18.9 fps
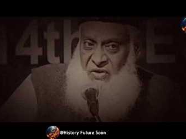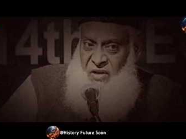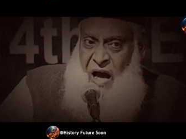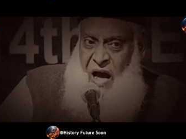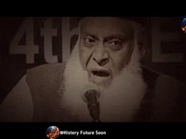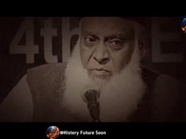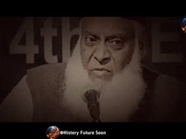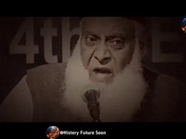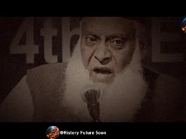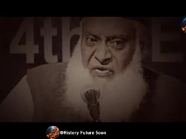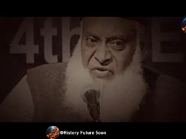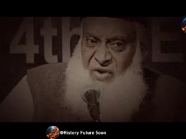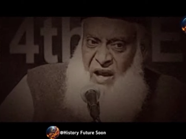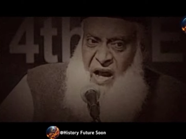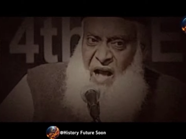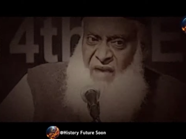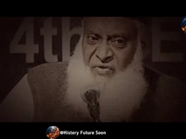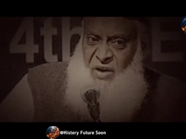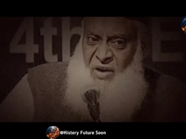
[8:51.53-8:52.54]
इस्लाम का
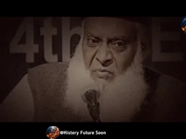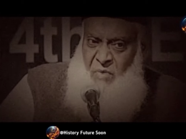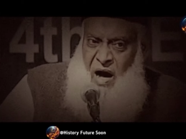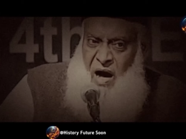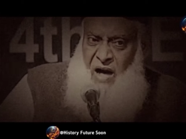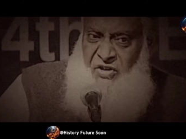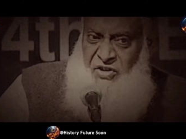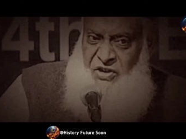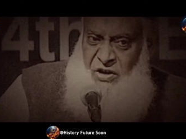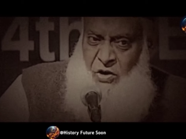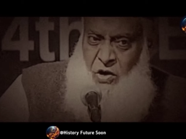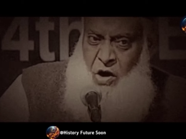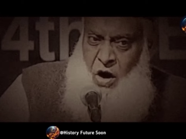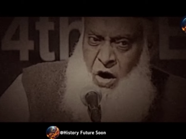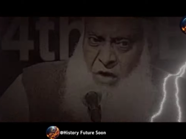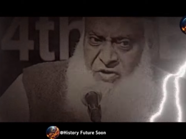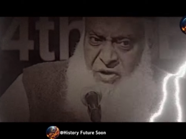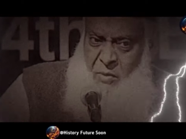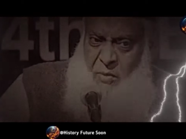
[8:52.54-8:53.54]
सियासी माशी
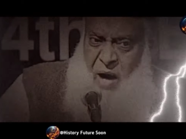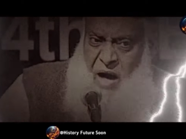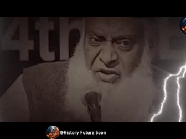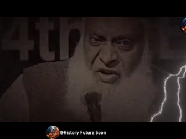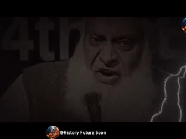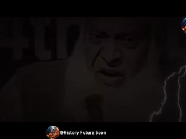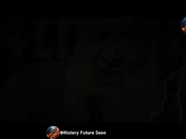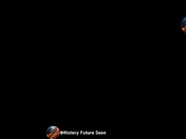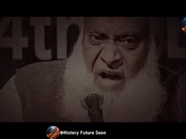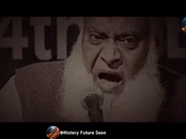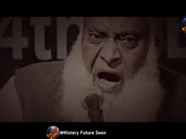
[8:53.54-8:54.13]
और समाजी